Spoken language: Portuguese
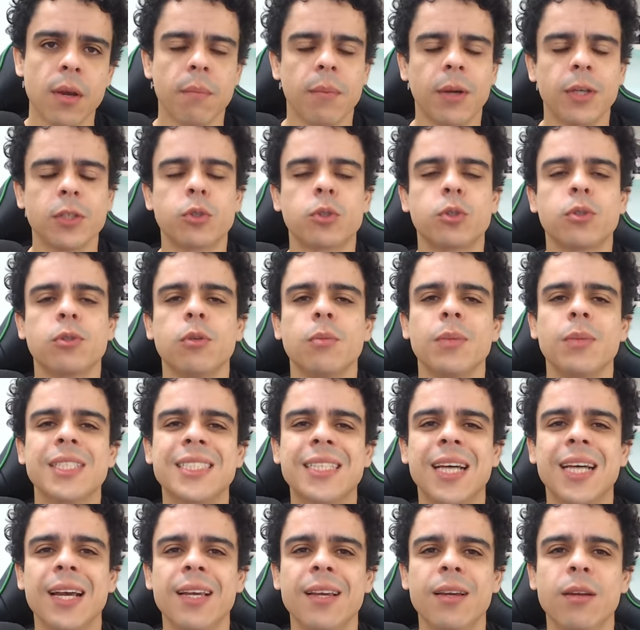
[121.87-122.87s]
Mas costuma
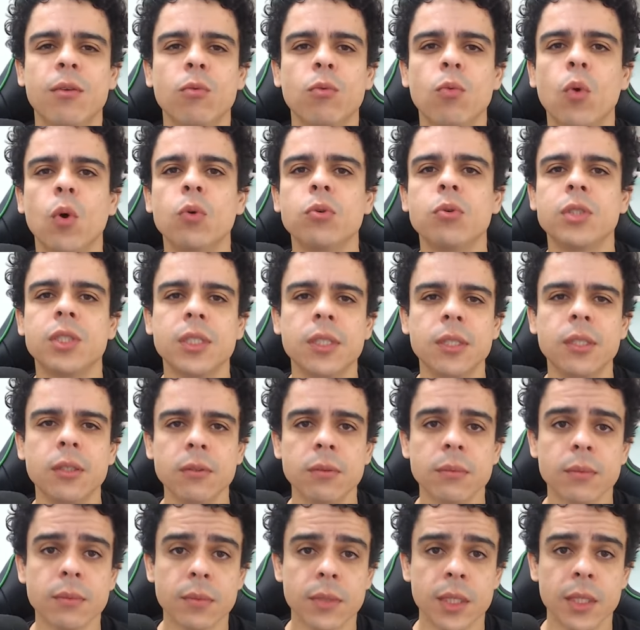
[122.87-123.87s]
sair um
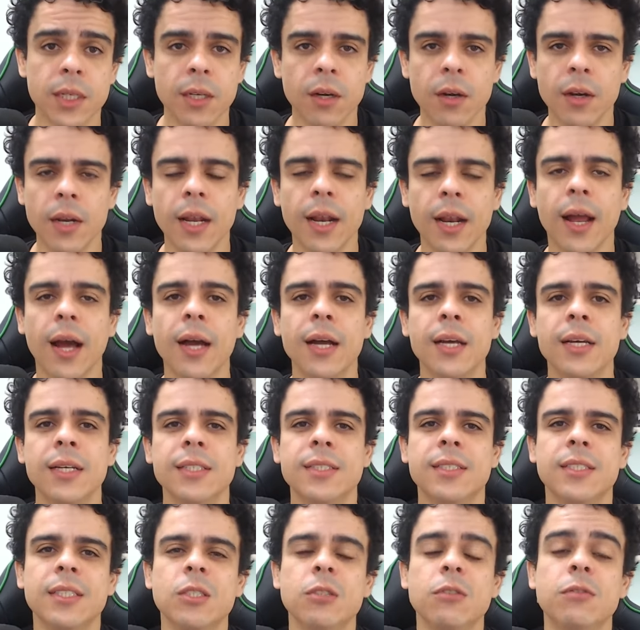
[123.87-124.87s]
golzinho e olha lá
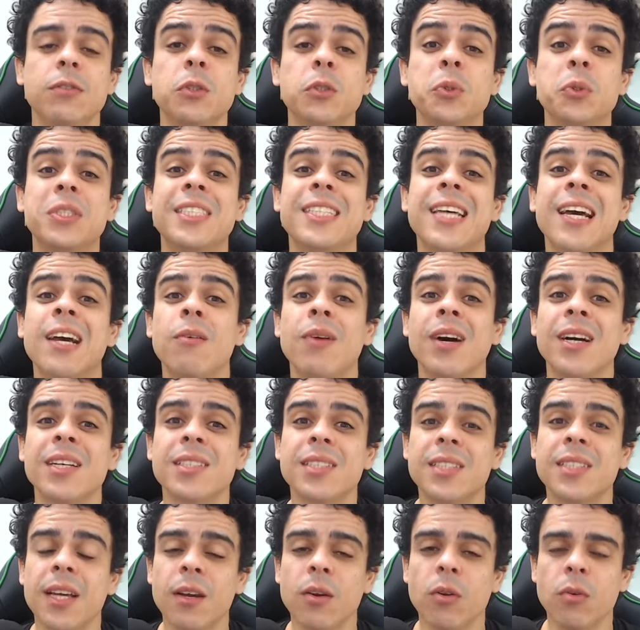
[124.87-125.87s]
se não vinha um 0 a
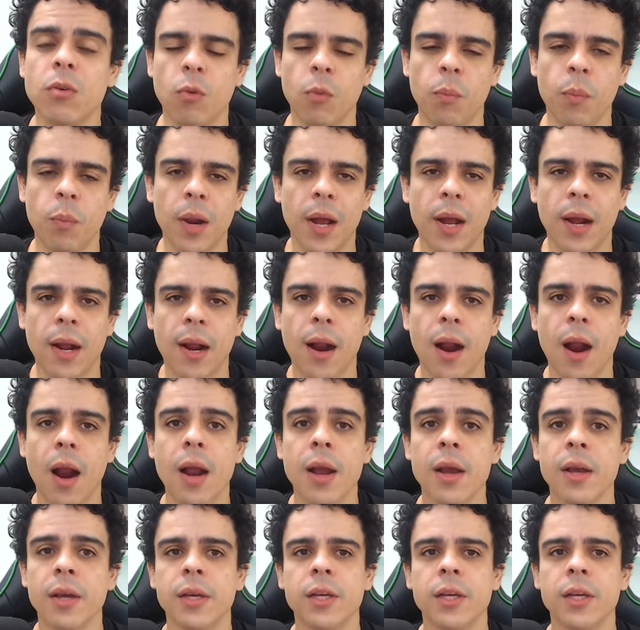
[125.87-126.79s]
0 no placar.